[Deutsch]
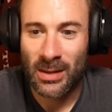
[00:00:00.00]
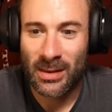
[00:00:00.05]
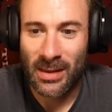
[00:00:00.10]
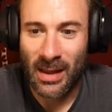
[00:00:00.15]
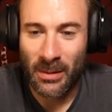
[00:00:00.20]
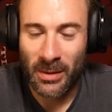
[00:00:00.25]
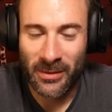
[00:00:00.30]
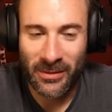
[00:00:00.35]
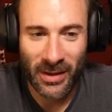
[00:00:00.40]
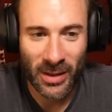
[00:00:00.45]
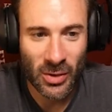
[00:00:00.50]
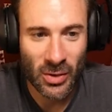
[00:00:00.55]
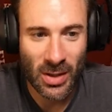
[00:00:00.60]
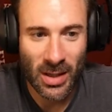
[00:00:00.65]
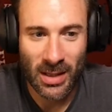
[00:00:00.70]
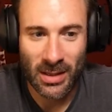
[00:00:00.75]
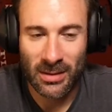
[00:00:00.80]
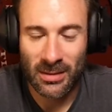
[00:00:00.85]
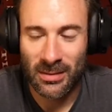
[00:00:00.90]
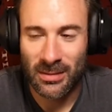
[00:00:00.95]
Damit fängt es schon
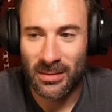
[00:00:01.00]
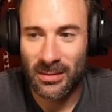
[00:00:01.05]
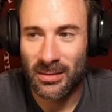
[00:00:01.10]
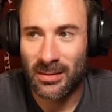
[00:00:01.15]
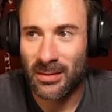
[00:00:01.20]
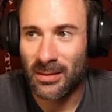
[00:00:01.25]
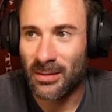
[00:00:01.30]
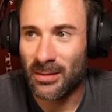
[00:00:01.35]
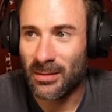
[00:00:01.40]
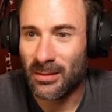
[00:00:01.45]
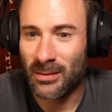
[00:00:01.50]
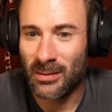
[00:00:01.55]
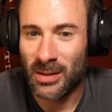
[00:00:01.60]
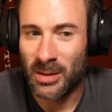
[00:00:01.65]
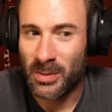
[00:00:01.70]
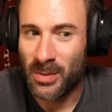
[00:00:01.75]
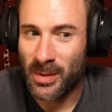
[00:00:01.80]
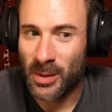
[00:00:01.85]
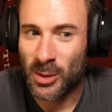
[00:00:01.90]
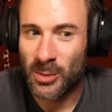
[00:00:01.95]
an. Und
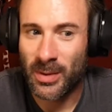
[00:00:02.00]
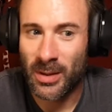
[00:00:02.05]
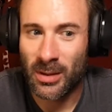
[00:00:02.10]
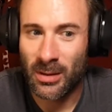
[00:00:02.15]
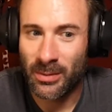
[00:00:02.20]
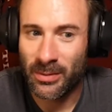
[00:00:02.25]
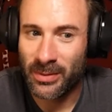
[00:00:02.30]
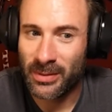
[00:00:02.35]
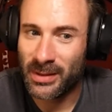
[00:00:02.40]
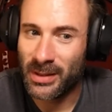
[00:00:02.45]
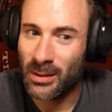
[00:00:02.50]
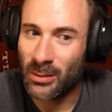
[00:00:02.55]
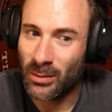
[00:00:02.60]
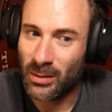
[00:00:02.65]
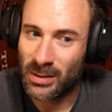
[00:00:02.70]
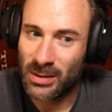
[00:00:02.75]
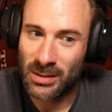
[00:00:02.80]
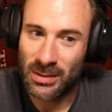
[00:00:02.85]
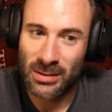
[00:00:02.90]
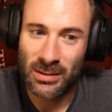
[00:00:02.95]
ich bin mal gespannt, ob die
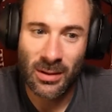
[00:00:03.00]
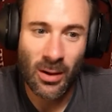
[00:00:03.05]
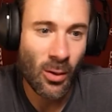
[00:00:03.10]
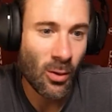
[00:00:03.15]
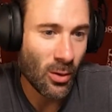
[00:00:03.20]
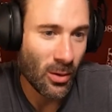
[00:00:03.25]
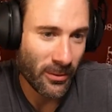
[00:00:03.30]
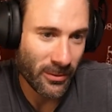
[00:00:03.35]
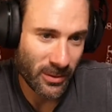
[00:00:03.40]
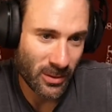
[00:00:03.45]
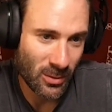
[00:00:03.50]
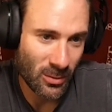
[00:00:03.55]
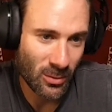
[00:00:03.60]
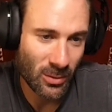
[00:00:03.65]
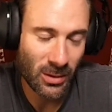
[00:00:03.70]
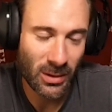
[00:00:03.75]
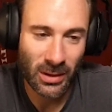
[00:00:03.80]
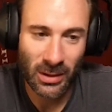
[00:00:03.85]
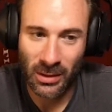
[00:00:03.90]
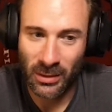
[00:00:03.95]
Leute auch oft
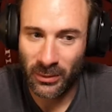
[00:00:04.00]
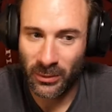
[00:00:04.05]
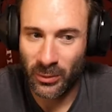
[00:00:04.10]
genug ihre